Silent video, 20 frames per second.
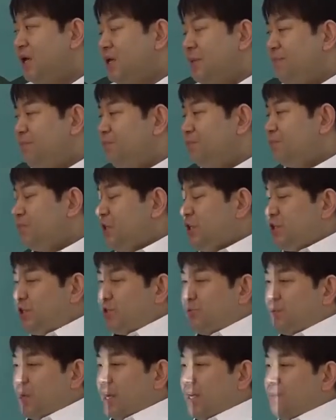이
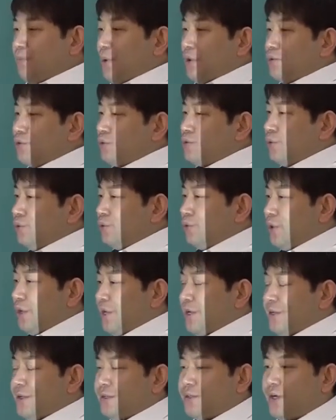TCU가 이 변속
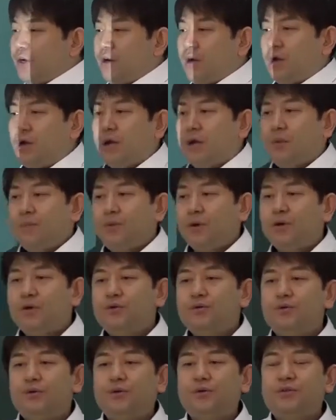손도에서
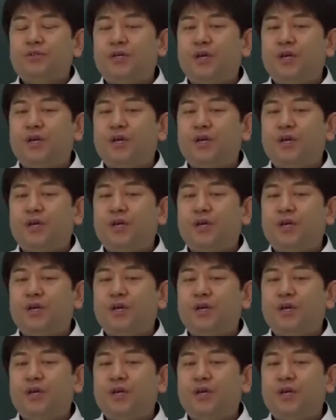변속